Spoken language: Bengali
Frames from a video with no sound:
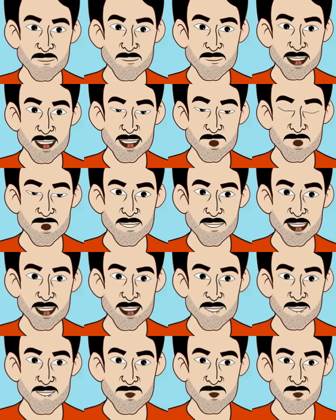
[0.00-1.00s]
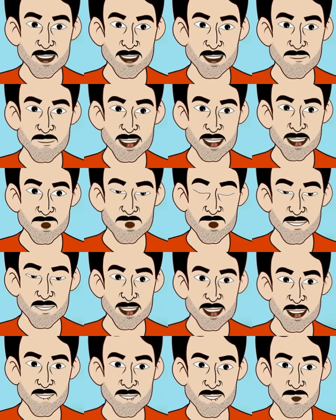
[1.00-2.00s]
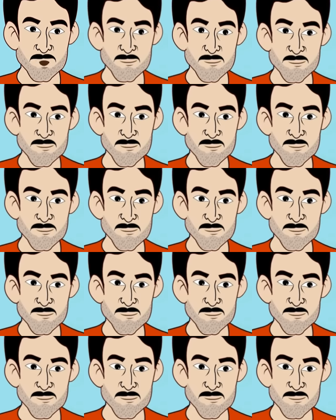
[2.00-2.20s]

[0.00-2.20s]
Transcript: সেদিন যে হাঁসের বাচ্চা কিনেছিলে